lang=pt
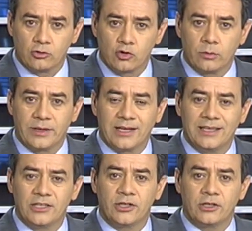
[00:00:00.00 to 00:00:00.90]
sobre a
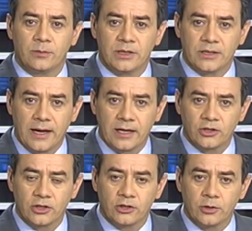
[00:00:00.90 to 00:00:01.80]

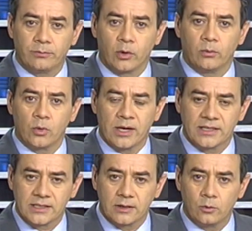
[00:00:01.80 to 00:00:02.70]
legitimidade de
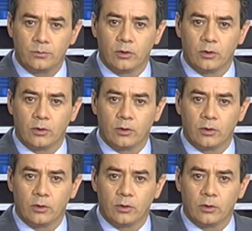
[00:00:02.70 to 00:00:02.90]
promulgação